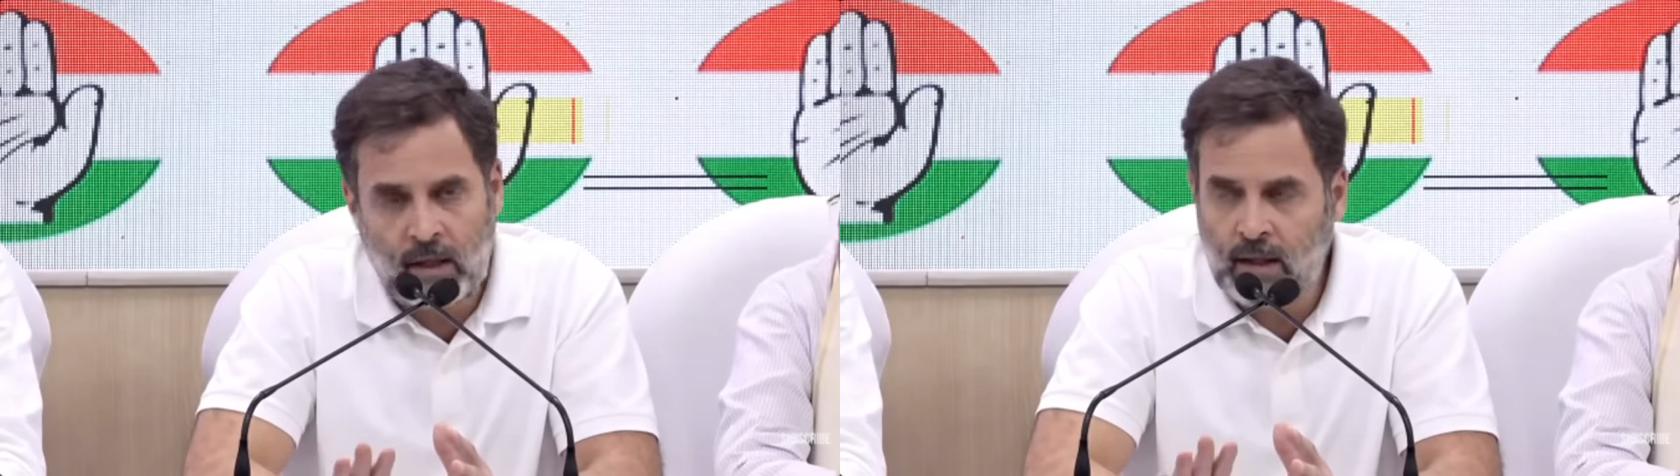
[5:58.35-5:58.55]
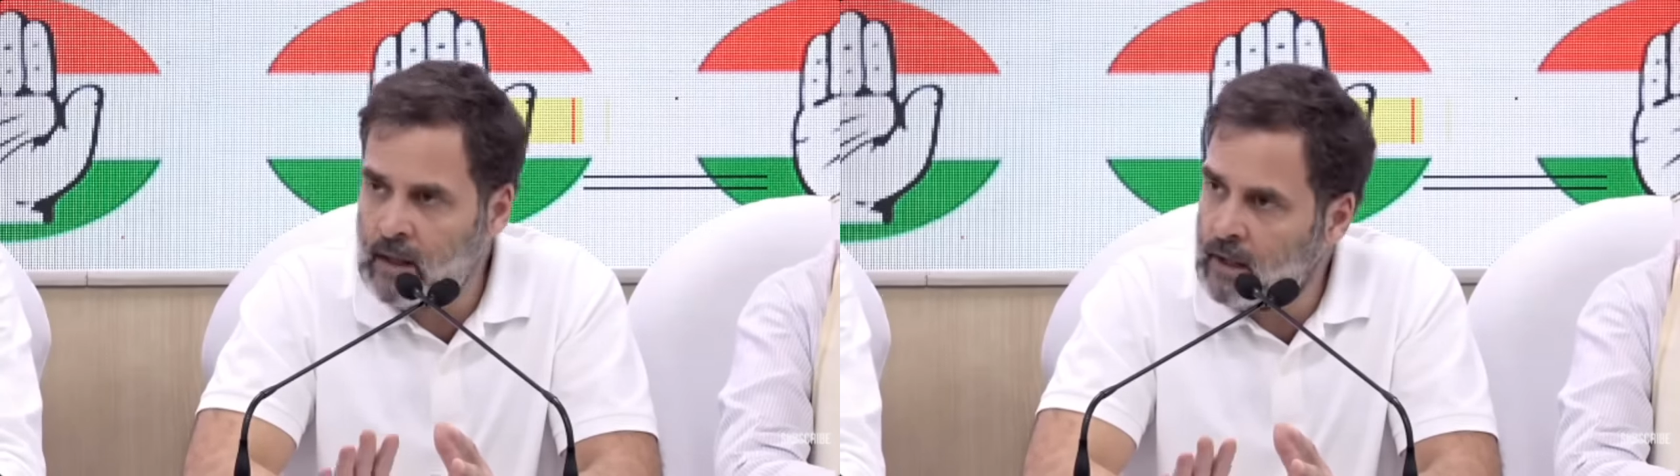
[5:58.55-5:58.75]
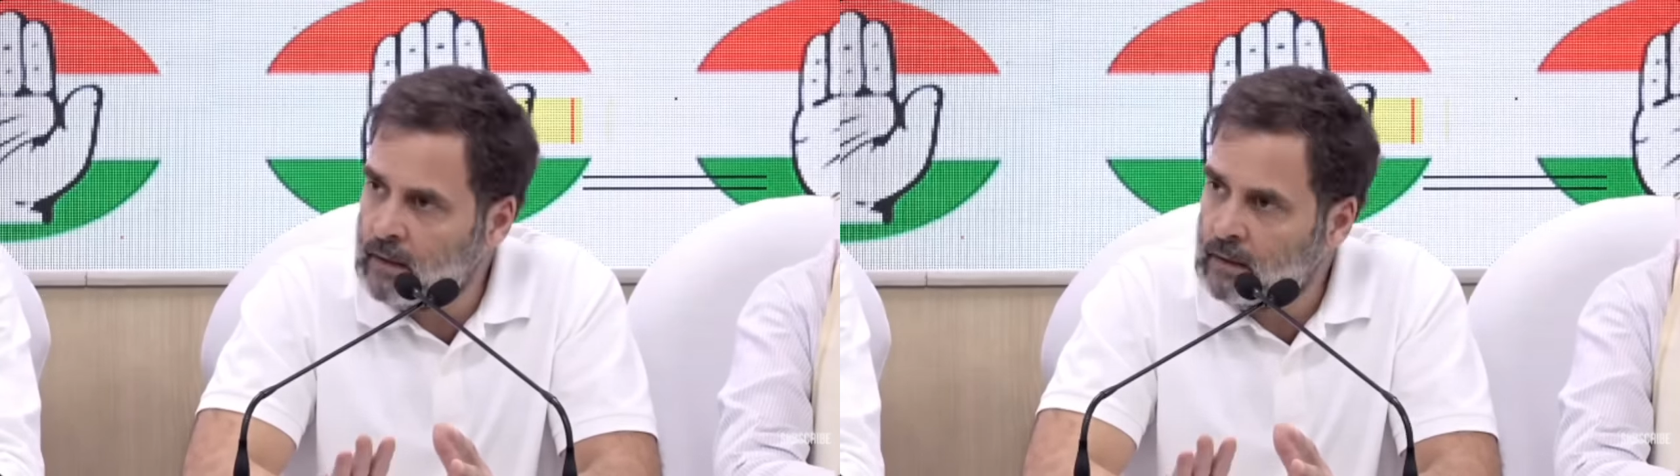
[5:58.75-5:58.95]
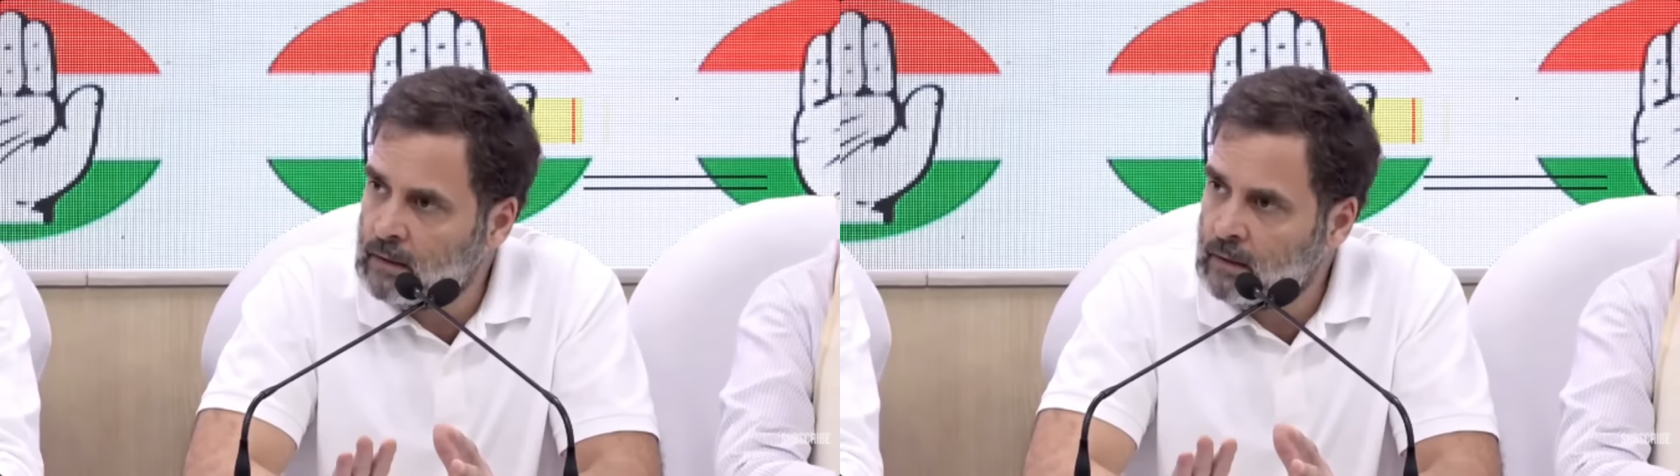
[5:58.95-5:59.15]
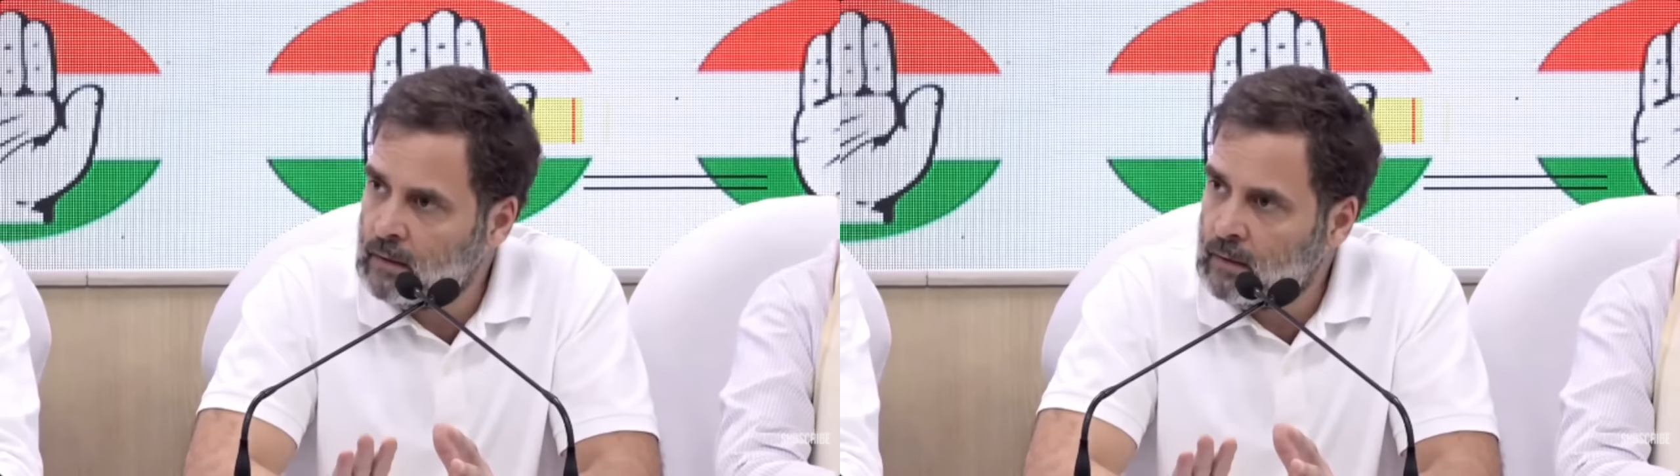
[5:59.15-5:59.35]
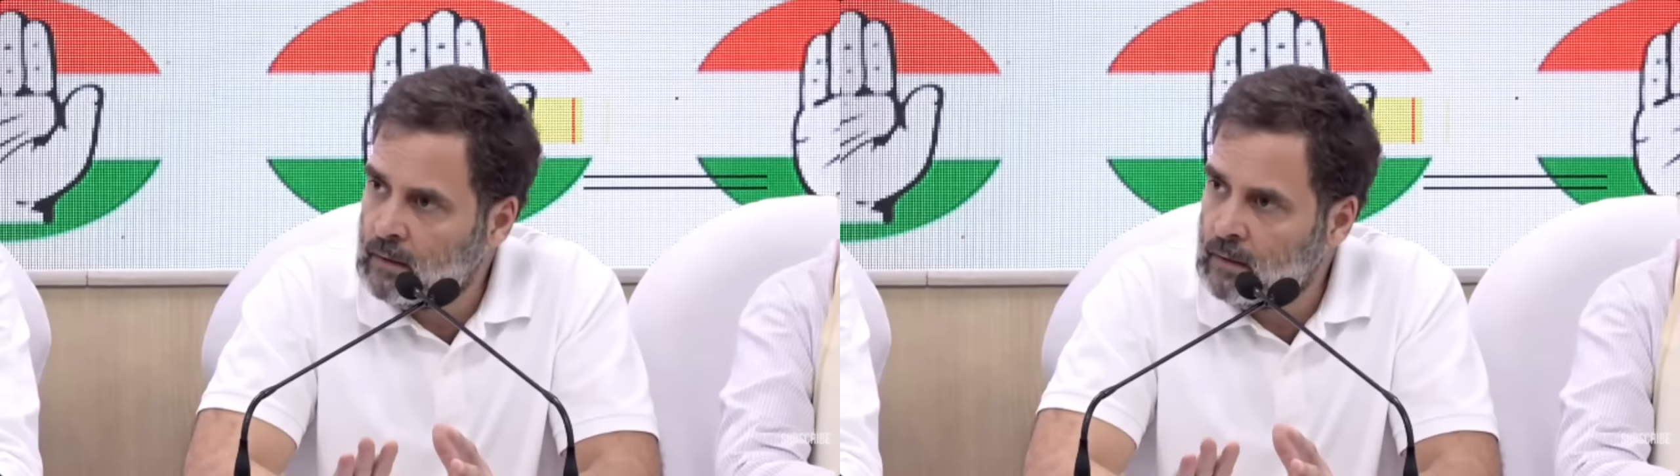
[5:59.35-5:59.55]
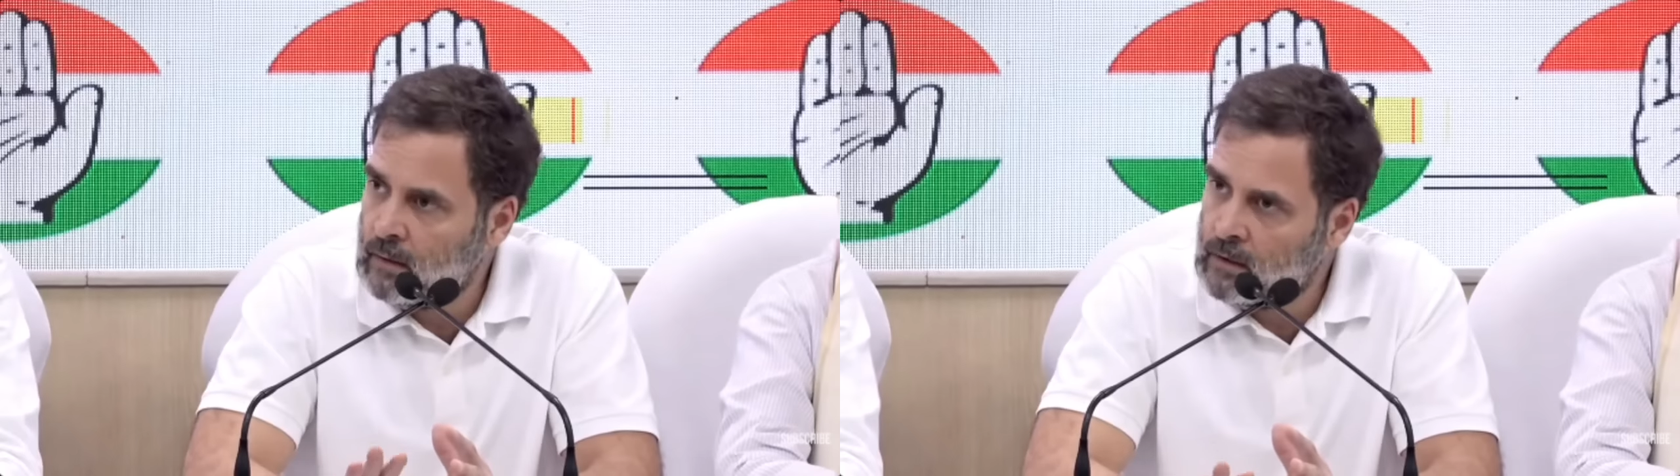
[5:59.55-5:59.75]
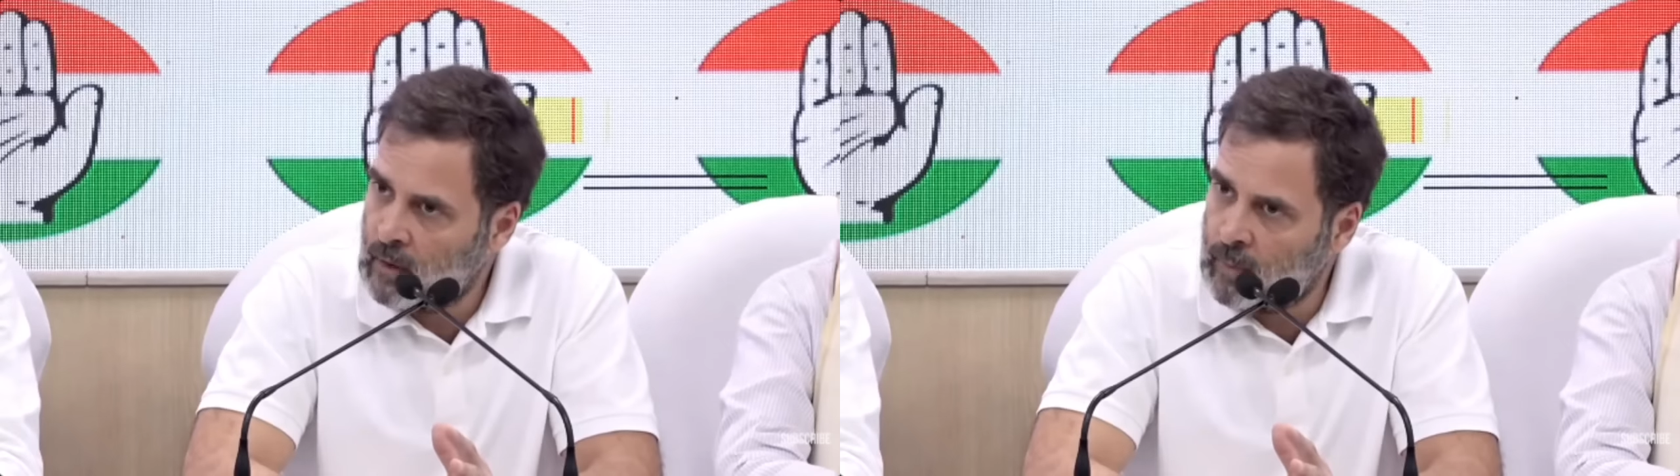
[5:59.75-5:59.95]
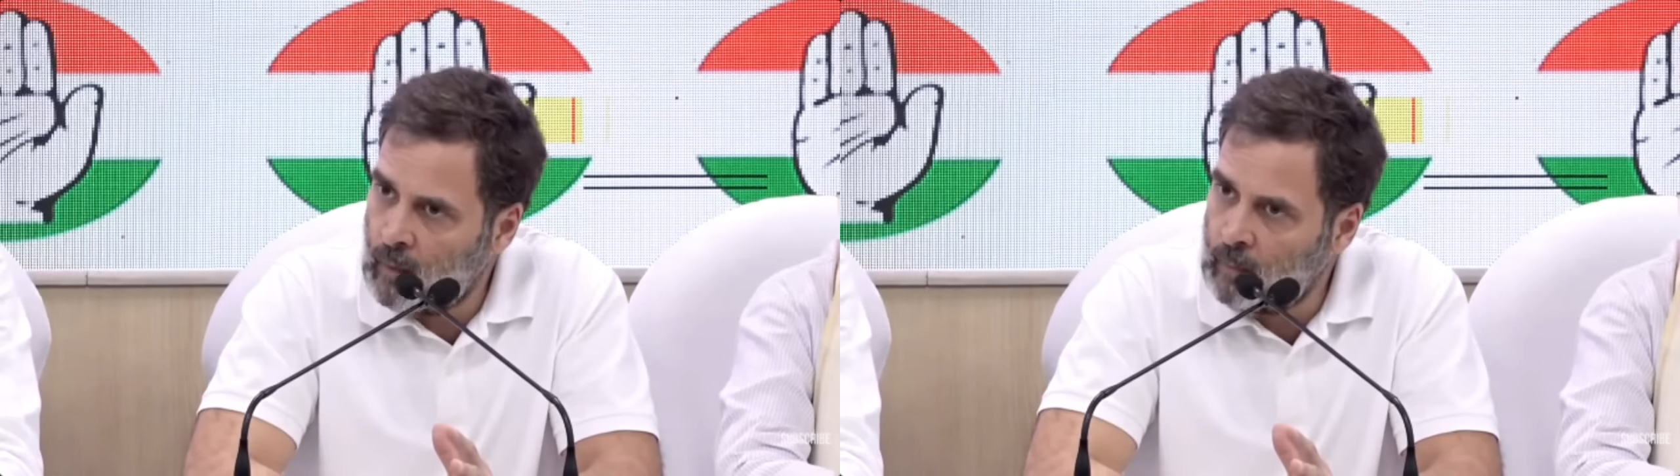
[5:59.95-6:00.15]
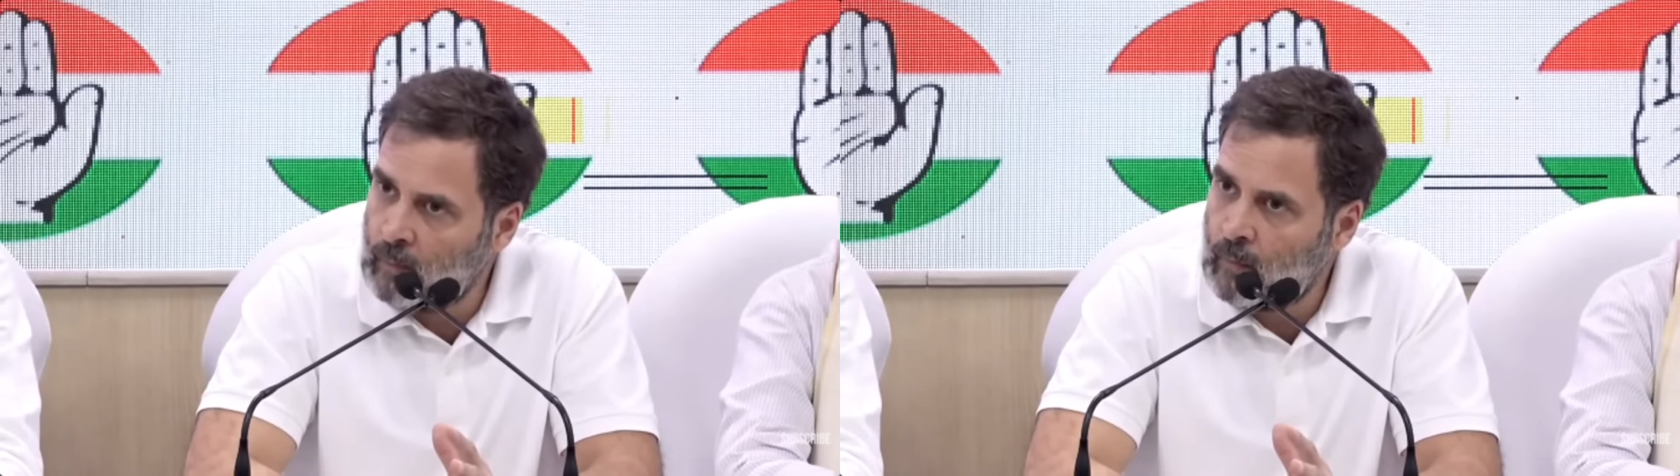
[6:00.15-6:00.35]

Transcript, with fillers: रखिए जब हम